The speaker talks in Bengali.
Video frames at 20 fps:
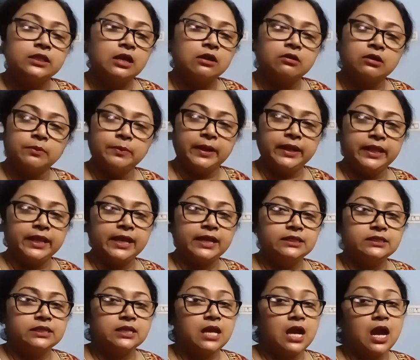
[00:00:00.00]
খাওয়া দাওয়া করে বেরিয়ে
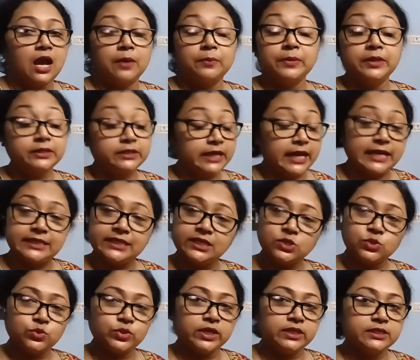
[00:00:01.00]
গেছে আমি সেই
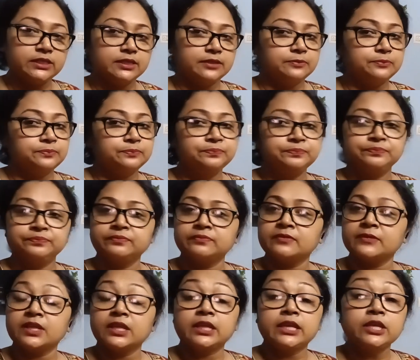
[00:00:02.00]
যে শুয়েছি
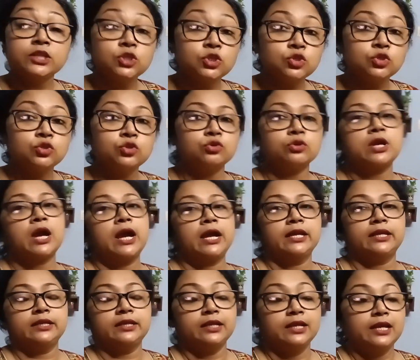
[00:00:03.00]
কিচ্ছু
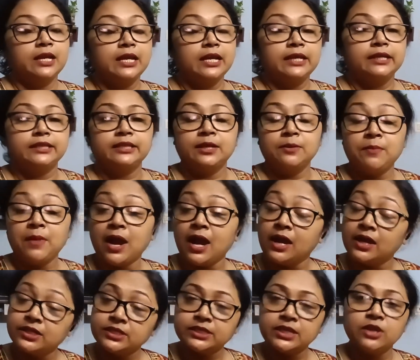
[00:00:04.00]
খাইনি দিয়ে মা
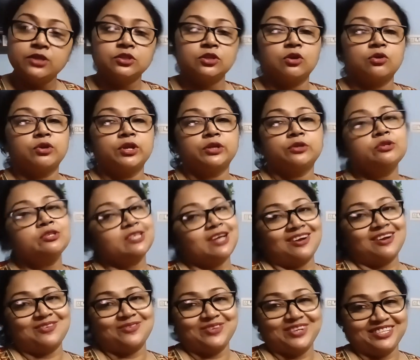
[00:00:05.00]
এসে তখন একটু
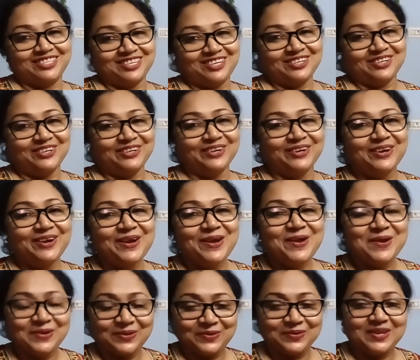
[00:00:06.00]
চা করে দিল
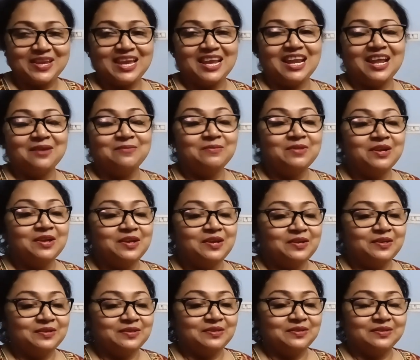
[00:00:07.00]
একটু খেলাম
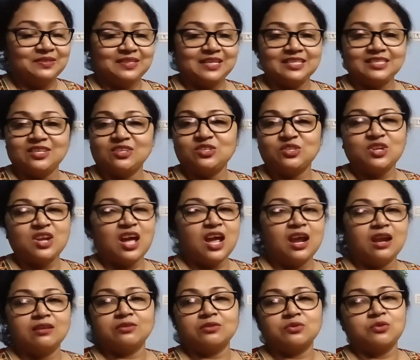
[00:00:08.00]
দিয়ে সেই জন্য
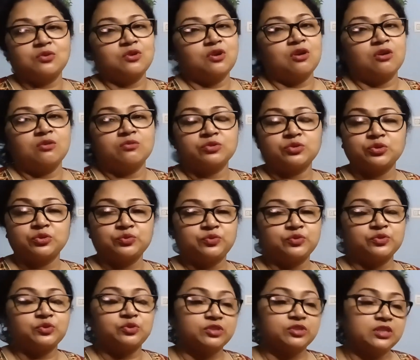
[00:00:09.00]
আর কোনো রকম
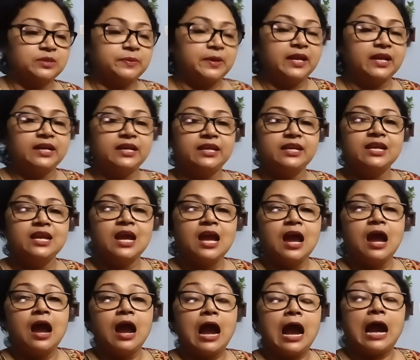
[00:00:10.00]
ফুট করতে পারেনি
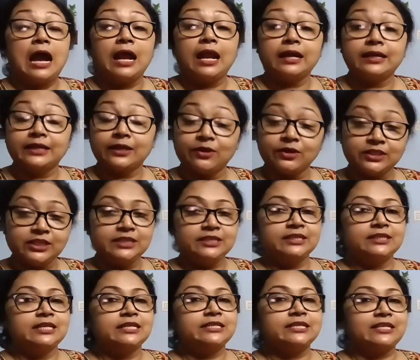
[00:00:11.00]
আর একটা কথা
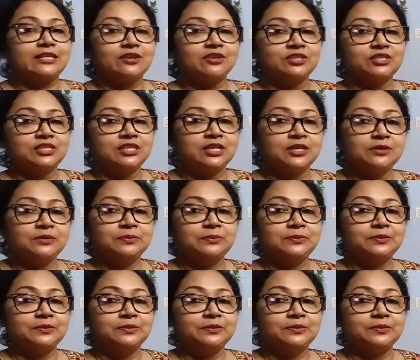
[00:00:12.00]
যেটা সেটা হচ্ছে